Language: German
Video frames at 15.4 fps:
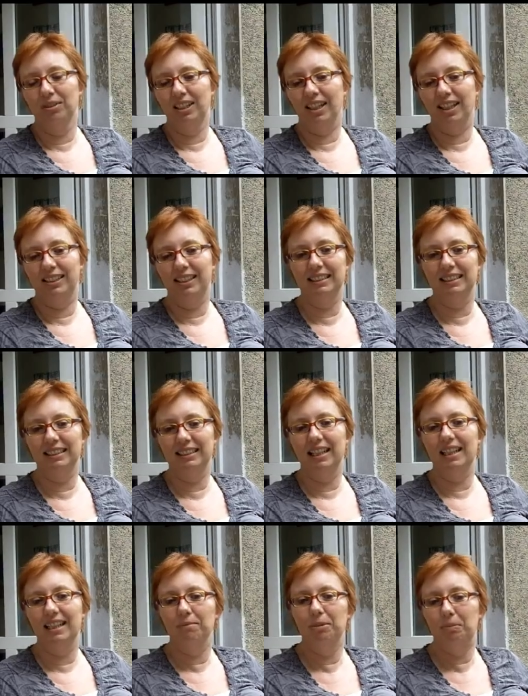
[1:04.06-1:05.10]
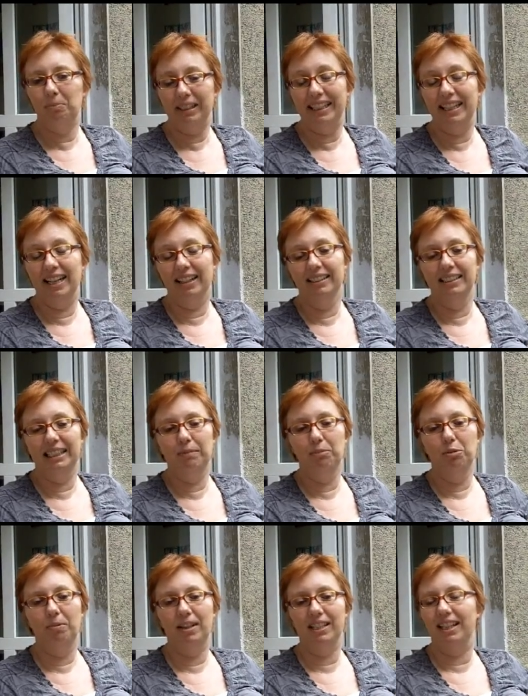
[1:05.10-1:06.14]
ihrer Texte mit Begehren
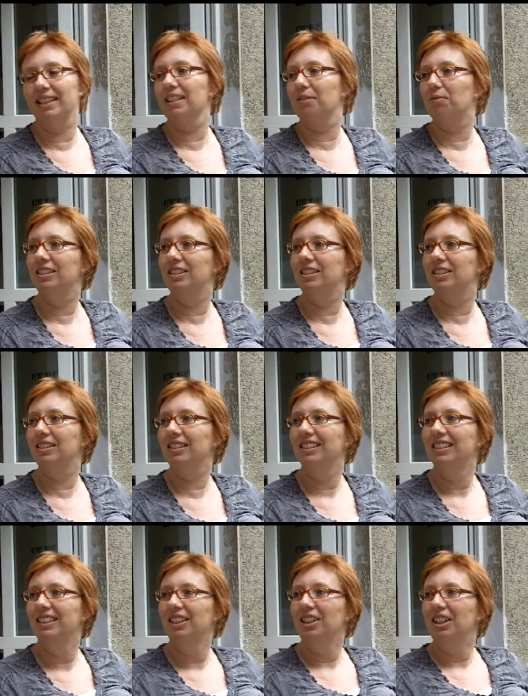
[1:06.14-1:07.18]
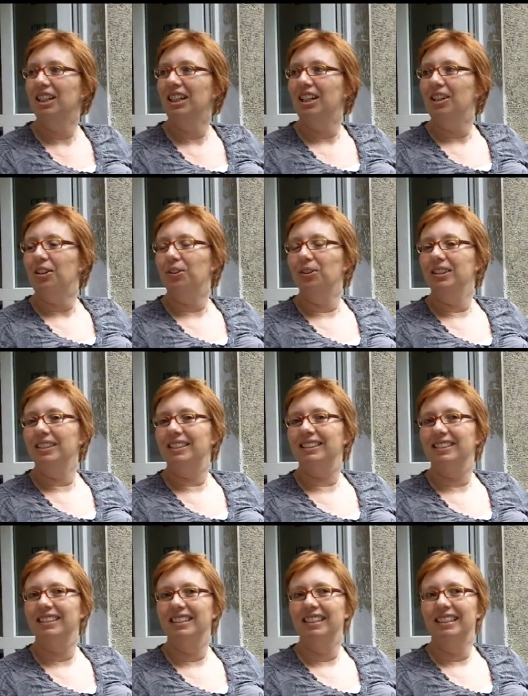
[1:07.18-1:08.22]
eben übersetzt wurde. Und
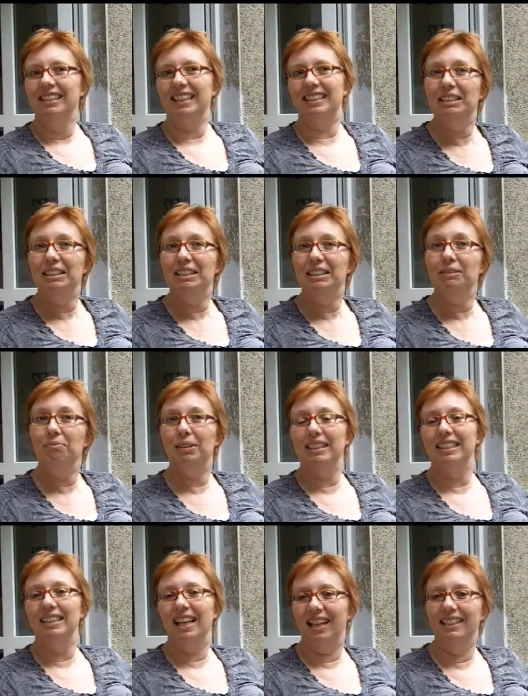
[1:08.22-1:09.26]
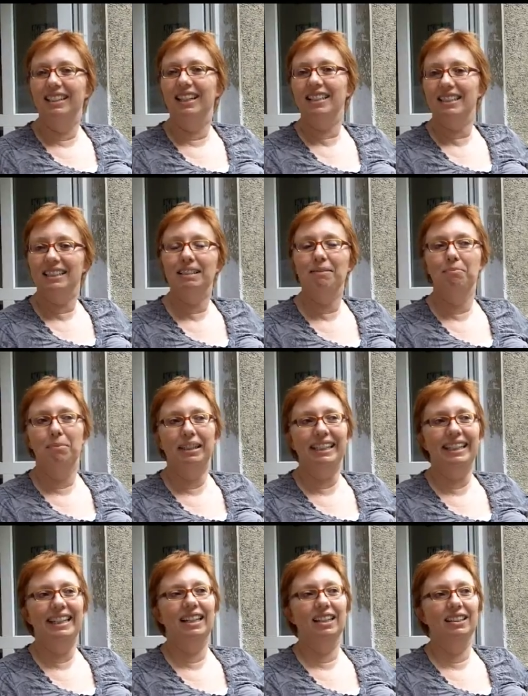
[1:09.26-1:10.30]
das klingt ein bisschen anders. Im
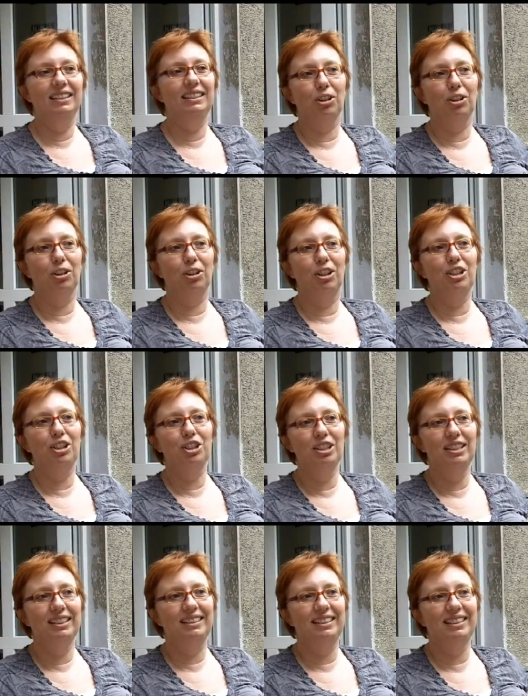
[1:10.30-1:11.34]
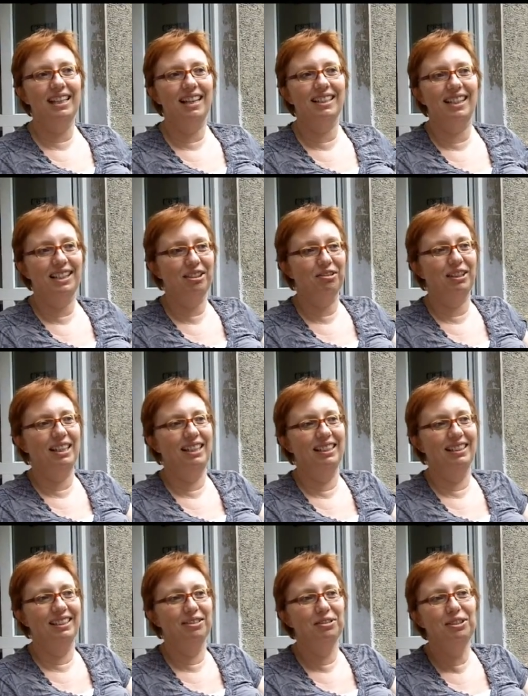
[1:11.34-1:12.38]
Begehren, im Deutschen ist dieser
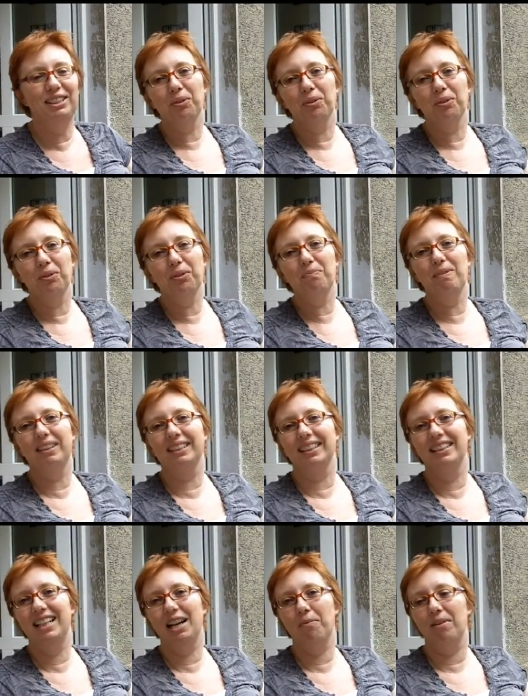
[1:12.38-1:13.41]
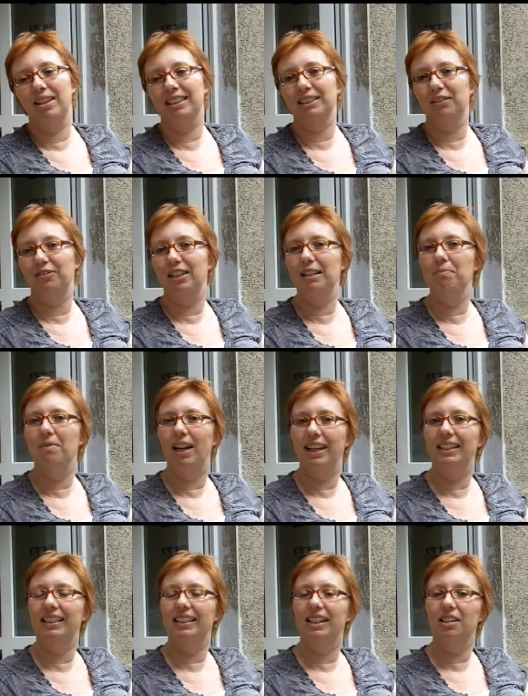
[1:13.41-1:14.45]
sexuelle Unterton mit drin, aber das gefällt mir
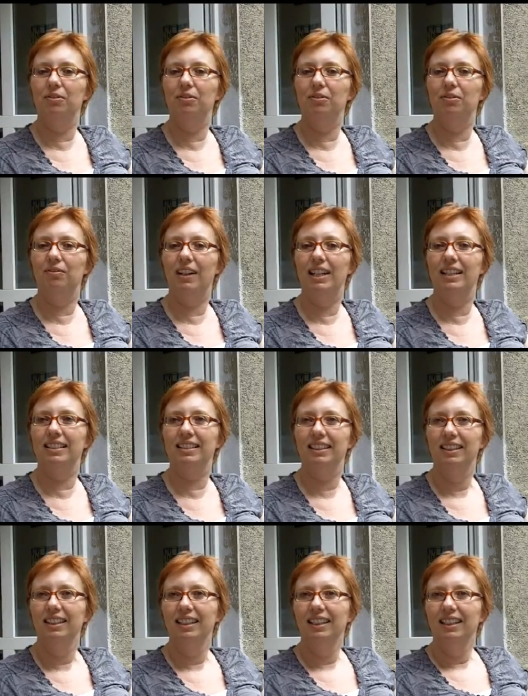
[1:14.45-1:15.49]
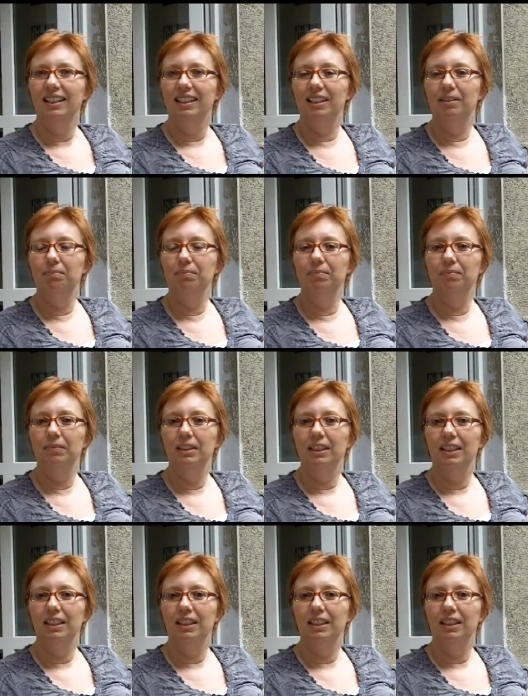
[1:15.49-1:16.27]
eigentlich ganz gut, weil es, ähm,